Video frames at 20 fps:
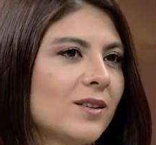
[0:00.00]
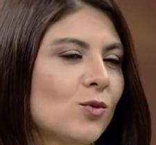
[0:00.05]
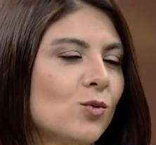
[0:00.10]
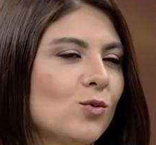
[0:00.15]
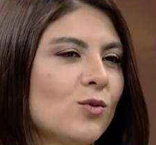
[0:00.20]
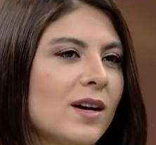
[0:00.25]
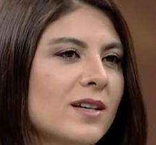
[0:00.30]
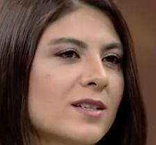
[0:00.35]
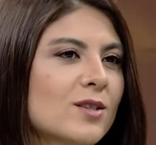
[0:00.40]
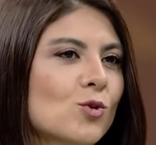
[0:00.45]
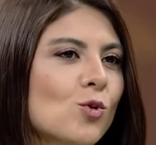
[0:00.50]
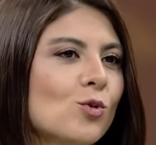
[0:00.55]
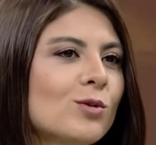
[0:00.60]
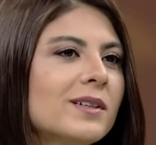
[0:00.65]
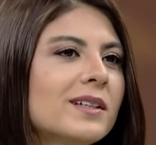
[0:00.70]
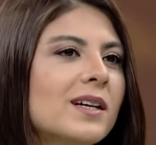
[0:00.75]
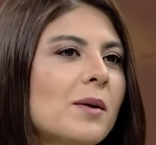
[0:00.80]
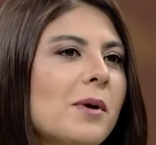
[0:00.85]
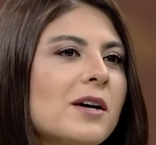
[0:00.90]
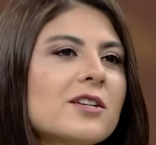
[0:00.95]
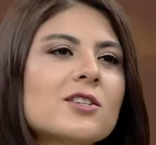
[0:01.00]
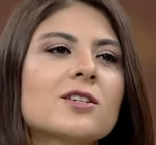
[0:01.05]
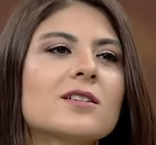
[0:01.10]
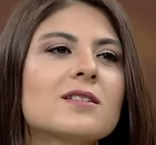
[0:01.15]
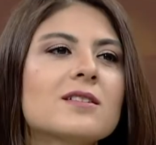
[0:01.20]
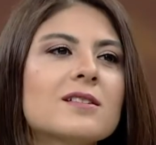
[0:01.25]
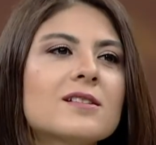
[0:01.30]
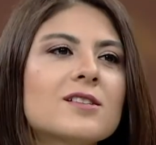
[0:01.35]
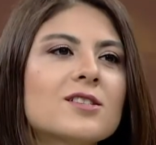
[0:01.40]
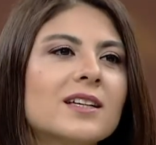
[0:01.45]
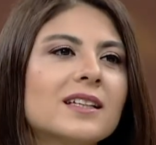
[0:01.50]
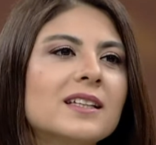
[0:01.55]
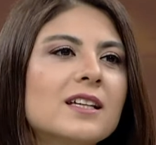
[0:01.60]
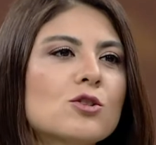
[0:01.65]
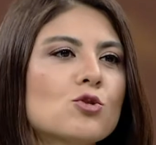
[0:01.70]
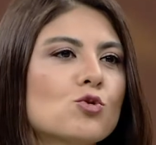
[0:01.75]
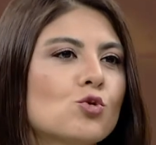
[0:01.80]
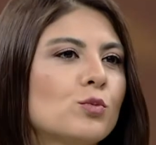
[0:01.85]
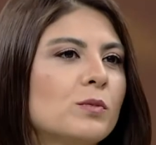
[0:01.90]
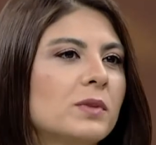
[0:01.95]
Üniversite onlara başka sizce ne
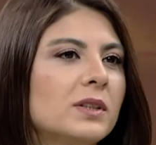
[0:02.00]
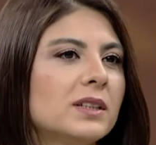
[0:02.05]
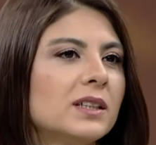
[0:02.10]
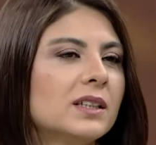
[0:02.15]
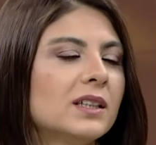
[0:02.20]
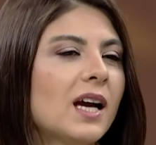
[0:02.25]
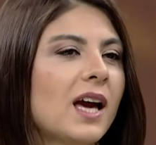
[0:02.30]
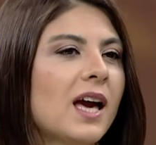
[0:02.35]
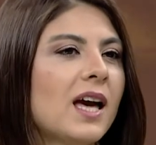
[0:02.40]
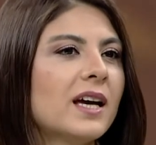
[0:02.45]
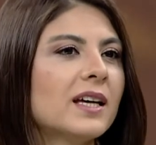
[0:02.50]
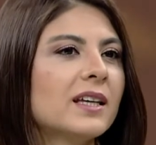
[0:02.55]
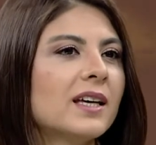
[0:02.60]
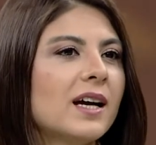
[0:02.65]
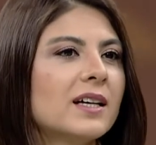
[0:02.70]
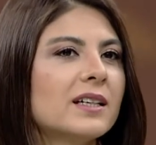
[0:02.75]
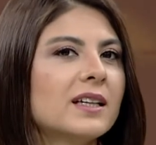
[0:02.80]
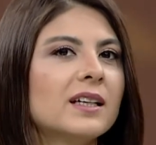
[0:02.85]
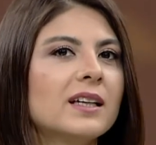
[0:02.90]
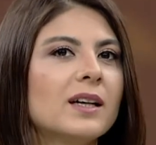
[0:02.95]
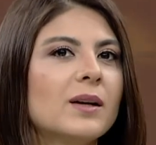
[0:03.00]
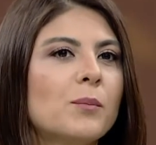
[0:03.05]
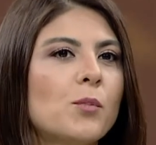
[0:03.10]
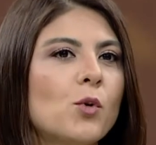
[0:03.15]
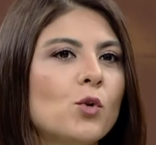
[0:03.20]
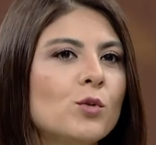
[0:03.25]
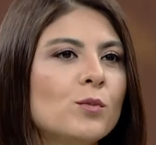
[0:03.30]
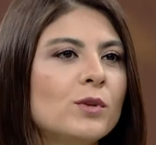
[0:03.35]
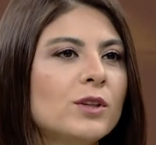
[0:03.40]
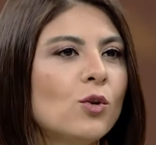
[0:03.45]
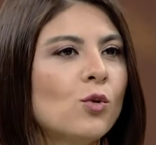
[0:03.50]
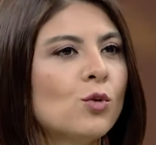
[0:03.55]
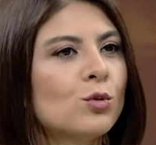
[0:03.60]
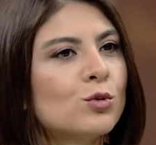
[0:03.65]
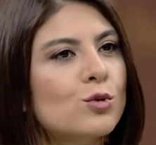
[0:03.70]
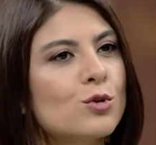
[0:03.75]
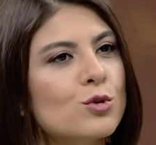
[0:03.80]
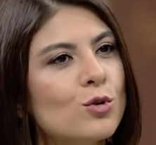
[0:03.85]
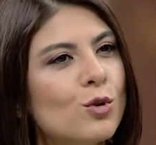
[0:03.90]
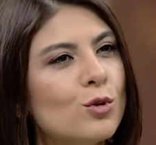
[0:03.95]
sunmalı? Yani bölümü ne
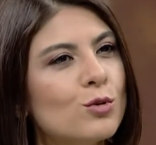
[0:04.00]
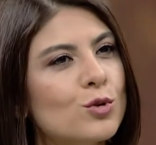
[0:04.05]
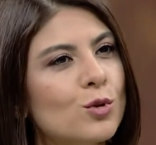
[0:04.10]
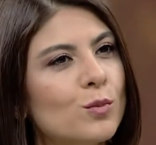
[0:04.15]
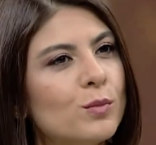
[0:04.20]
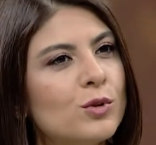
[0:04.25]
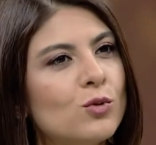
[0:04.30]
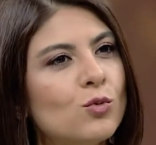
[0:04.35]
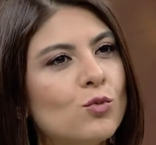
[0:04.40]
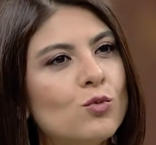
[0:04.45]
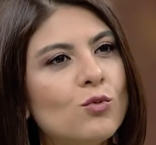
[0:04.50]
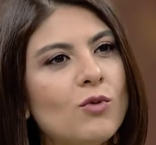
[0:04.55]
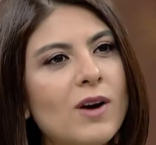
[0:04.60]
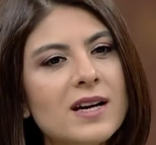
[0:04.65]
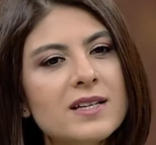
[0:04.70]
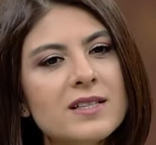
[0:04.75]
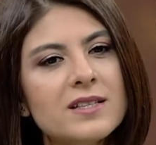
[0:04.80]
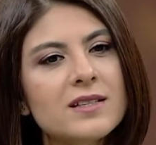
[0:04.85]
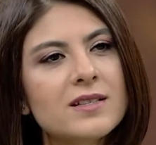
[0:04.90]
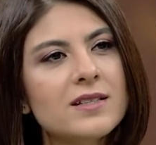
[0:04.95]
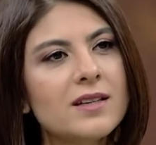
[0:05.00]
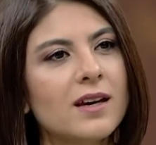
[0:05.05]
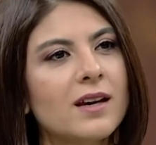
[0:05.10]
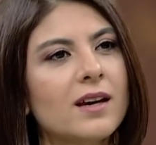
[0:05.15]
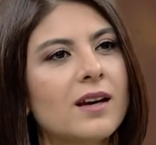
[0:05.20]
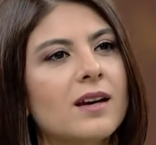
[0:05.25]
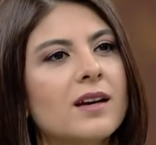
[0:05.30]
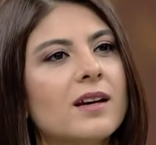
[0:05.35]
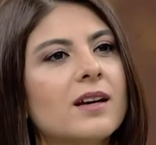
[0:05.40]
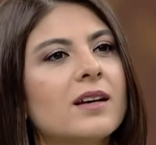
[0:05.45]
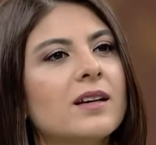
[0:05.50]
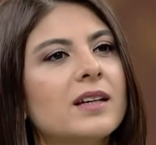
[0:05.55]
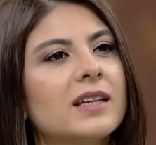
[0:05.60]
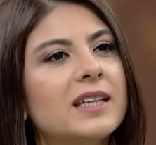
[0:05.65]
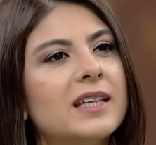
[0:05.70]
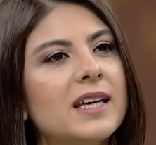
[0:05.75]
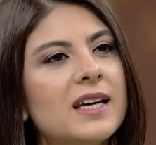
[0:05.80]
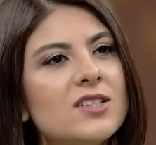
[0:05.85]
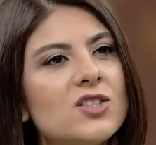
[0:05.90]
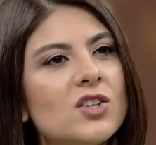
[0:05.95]
olursa olsun bir üniversite e,
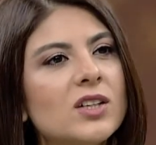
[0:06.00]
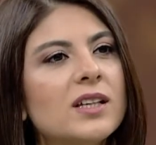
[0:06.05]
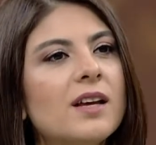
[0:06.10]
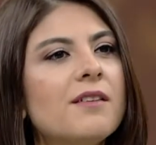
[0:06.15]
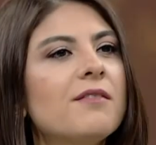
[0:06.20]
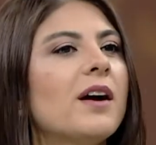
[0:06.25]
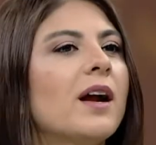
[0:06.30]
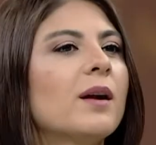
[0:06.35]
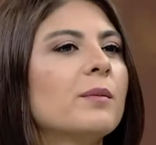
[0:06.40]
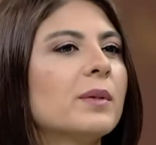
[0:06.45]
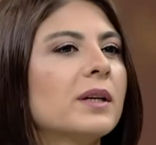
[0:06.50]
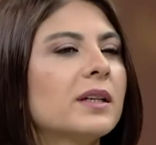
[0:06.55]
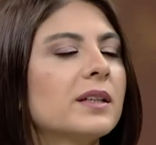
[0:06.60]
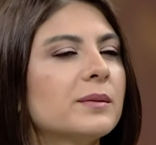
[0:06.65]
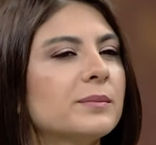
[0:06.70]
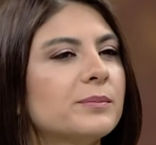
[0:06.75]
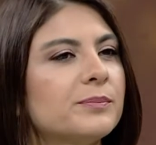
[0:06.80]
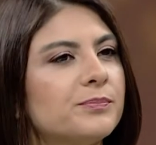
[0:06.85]
gence ne vermeli?